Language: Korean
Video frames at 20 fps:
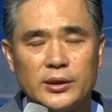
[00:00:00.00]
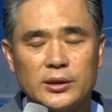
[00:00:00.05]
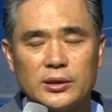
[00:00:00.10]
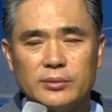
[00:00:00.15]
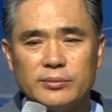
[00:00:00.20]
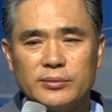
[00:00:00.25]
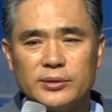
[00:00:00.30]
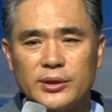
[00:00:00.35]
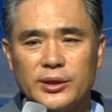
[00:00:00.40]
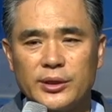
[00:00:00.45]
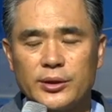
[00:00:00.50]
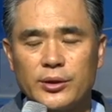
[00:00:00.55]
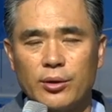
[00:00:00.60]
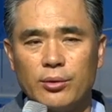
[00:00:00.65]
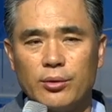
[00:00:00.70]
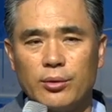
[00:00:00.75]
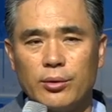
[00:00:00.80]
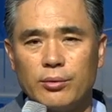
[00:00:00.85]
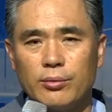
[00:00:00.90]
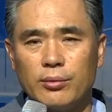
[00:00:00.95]
그분들의
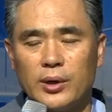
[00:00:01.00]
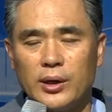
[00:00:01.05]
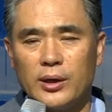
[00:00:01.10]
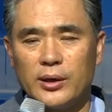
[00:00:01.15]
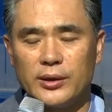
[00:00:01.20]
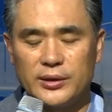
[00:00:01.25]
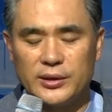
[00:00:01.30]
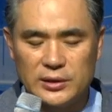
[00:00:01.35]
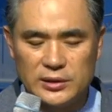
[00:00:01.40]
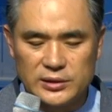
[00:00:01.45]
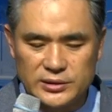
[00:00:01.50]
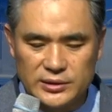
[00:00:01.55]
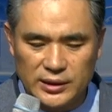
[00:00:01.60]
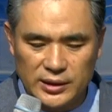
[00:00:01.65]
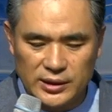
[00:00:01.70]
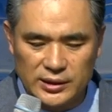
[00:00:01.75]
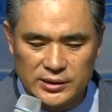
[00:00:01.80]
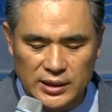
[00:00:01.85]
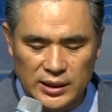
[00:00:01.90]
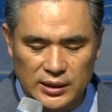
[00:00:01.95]
경험과
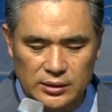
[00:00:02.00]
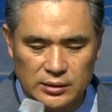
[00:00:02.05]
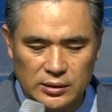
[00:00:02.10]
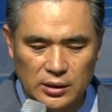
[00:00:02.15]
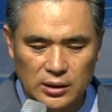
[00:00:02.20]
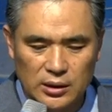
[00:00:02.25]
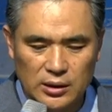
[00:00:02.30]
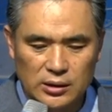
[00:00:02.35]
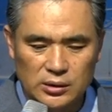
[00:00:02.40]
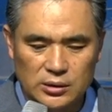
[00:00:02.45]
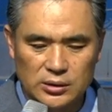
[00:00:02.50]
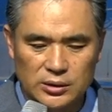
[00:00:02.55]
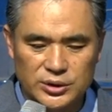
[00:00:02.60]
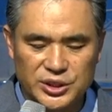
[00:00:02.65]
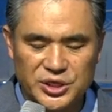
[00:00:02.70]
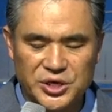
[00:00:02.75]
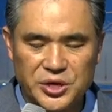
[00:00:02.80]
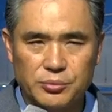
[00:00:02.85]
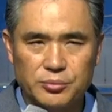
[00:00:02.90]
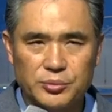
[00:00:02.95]
일생에 산 그
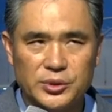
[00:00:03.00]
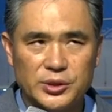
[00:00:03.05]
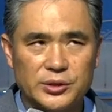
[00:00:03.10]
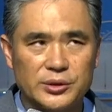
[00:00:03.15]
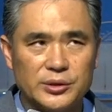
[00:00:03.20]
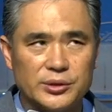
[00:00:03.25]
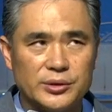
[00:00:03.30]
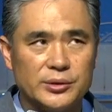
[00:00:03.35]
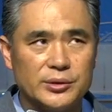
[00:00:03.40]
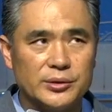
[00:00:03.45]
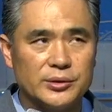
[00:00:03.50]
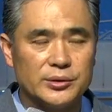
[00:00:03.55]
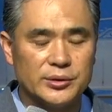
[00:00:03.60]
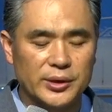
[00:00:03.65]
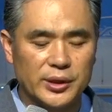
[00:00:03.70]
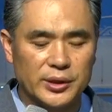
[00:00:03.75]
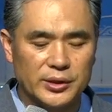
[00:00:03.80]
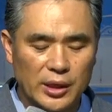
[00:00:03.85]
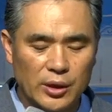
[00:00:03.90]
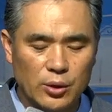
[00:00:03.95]

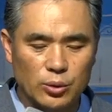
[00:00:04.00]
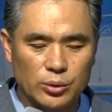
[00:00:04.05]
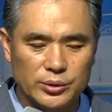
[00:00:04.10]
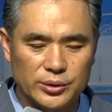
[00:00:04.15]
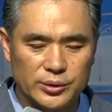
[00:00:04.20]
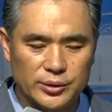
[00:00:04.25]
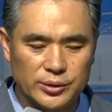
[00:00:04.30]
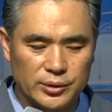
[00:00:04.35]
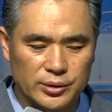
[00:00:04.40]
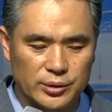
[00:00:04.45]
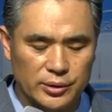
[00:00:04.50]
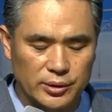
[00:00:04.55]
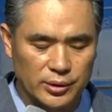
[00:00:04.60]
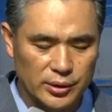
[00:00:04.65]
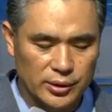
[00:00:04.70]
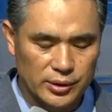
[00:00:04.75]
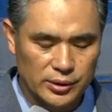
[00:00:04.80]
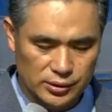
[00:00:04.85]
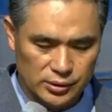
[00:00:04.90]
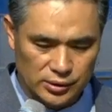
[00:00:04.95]
체험들의 내용들을
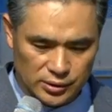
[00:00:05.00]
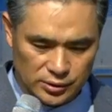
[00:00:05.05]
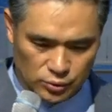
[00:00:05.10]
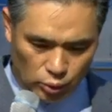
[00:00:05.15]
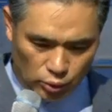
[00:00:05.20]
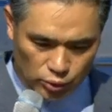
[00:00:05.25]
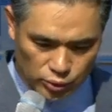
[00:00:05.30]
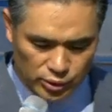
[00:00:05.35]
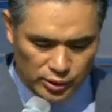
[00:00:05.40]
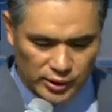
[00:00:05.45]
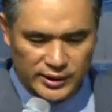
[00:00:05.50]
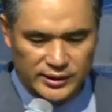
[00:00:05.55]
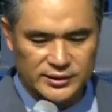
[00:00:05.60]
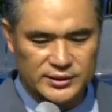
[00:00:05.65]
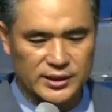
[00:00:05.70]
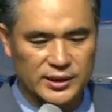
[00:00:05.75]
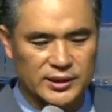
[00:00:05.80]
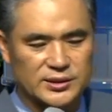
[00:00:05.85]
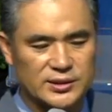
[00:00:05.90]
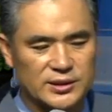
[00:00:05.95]
도서관 한
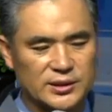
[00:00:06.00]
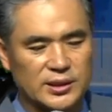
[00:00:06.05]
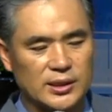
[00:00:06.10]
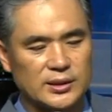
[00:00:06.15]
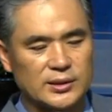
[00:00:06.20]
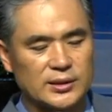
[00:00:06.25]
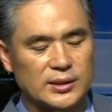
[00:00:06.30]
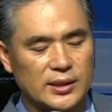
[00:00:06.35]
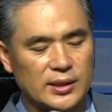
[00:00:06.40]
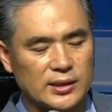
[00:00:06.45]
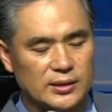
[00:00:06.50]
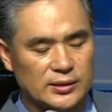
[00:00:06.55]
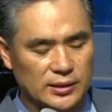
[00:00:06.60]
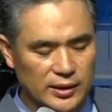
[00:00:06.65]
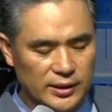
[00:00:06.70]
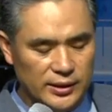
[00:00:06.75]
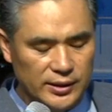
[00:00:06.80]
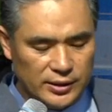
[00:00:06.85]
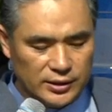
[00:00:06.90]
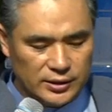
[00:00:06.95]
채가 지나간다라는
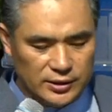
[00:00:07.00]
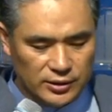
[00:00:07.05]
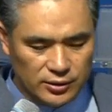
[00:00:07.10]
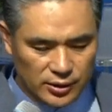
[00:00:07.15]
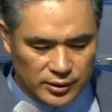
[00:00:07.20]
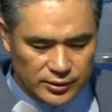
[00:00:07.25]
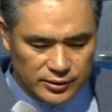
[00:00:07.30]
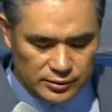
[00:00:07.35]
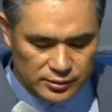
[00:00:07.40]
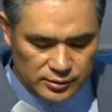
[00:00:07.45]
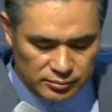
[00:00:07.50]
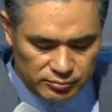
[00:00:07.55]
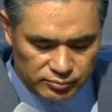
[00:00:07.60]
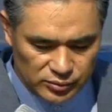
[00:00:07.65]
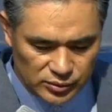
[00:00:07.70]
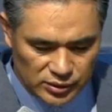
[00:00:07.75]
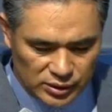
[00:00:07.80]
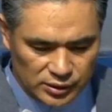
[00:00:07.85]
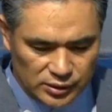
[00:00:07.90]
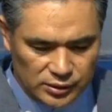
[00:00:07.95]

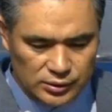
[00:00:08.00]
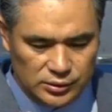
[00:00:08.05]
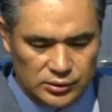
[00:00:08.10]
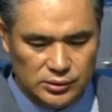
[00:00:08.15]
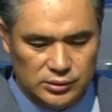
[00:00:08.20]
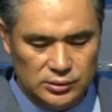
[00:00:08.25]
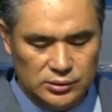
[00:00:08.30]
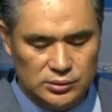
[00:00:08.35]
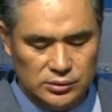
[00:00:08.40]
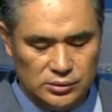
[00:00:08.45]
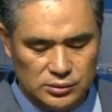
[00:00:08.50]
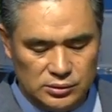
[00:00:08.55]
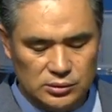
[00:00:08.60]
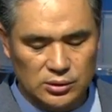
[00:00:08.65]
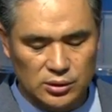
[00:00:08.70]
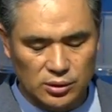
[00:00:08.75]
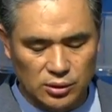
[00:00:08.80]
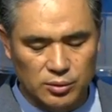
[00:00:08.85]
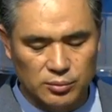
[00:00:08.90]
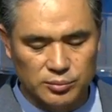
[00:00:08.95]
그런 능
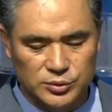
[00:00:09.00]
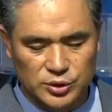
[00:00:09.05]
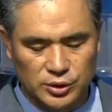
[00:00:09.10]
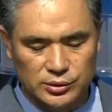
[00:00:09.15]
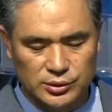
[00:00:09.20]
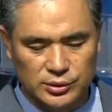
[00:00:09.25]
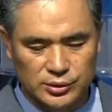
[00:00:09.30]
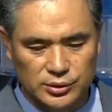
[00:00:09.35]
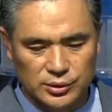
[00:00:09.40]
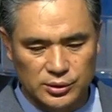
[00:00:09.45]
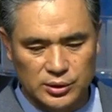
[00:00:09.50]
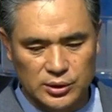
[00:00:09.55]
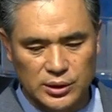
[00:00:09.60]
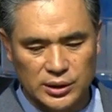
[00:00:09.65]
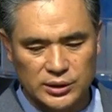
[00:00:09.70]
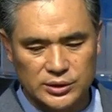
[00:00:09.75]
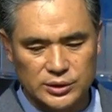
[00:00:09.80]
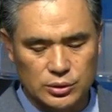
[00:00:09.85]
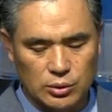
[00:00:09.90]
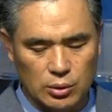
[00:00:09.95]
경험적 능력을
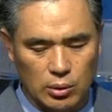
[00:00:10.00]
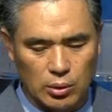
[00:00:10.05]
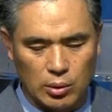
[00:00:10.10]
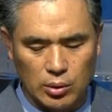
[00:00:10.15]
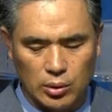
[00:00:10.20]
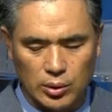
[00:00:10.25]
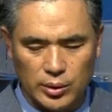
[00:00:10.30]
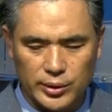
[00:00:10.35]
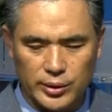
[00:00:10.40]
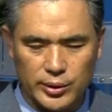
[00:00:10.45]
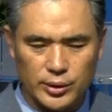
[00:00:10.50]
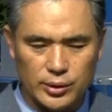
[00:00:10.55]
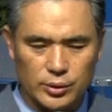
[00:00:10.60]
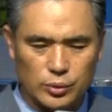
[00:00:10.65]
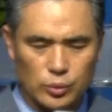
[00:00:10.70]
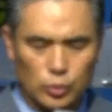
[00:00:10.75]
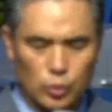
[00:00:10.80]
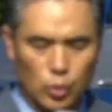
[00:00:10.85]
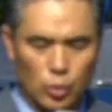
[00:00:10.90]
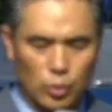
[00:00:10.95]
가지고
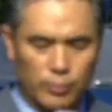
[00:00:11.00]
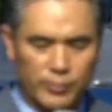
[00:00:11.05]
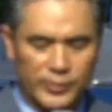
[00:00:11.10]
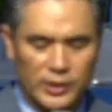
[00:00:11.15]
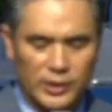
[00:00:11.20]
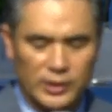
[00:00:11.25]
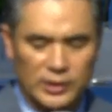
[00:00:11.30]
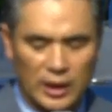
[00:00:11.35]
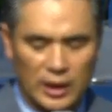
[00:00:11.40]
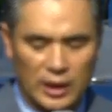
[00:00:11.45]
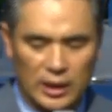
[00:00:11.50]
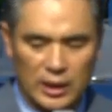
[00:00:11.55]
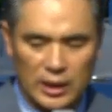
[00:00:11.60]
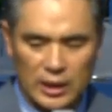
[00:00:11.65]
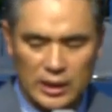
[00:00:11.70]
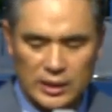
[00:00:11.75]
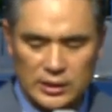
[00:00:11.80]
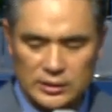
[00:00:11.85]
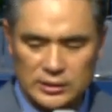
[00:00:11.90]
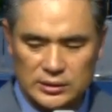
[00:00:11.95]
요비
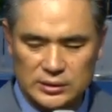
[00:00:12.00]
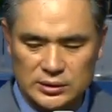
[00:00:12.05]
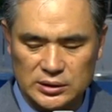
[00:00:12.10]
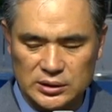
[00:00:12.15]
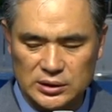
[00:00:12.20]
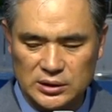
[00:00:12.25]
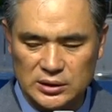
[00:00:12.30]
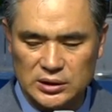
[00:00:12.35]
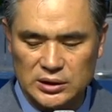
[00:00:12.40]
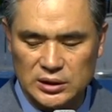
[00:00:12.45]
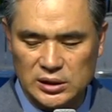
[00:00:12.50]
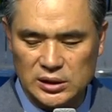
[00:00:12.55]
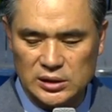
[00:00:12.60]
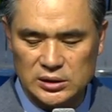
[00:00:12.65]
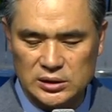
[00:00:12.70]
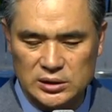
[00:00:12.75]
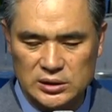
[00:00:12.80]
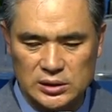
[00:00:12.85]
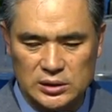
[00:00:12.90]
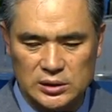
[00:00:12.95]
당하는 이
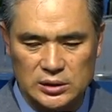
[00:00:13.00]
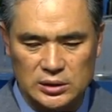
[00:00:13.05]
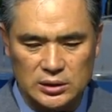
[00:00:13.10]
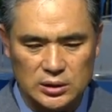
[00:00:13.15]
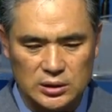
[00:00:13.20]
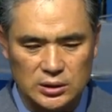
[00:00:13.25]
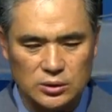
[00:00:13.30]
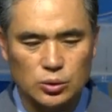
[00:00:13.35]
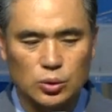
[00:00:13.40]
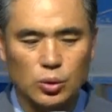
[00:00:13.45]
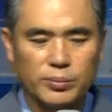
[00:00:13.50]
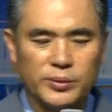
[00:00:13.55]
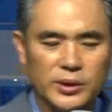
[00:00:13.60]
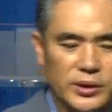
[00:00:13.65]
일들 요비